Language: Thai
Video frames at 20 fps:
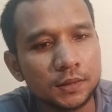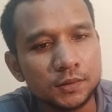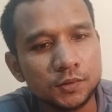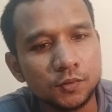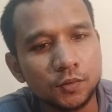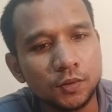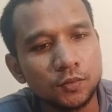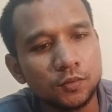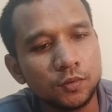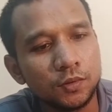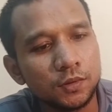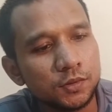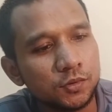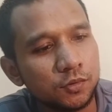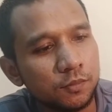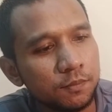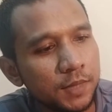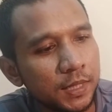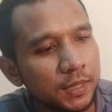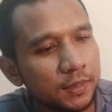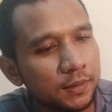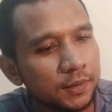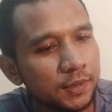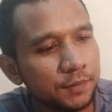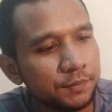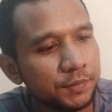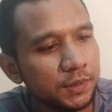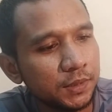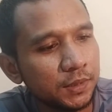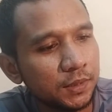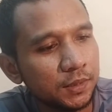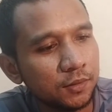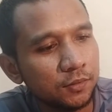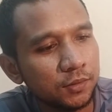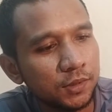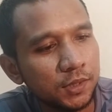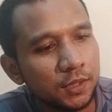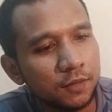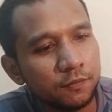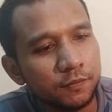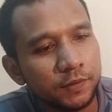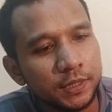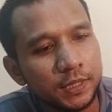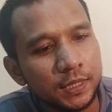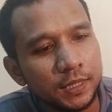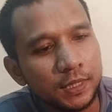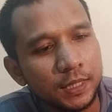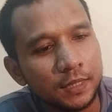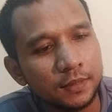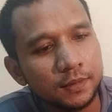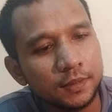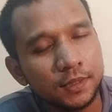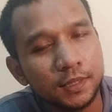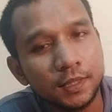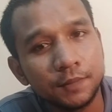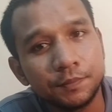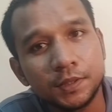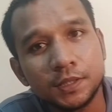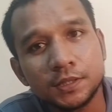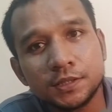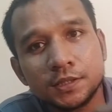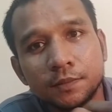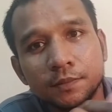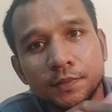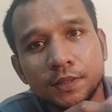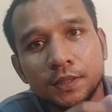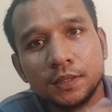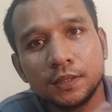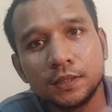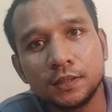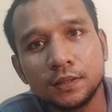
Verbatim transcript: ส่วนคุณสมบัตินะครับที่เขาเขียนไว้ด้านหลังนะครับก็จะมี